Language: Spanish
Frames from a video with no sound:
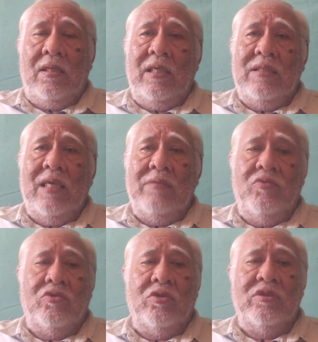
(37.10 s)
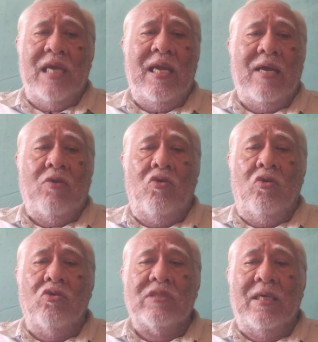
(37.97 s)
Quizás muchos ya la
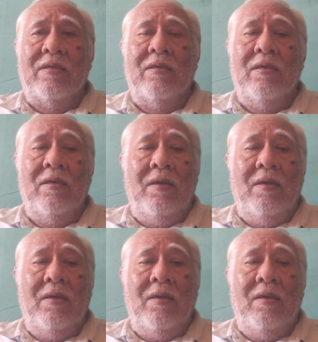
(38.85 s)
conozcan,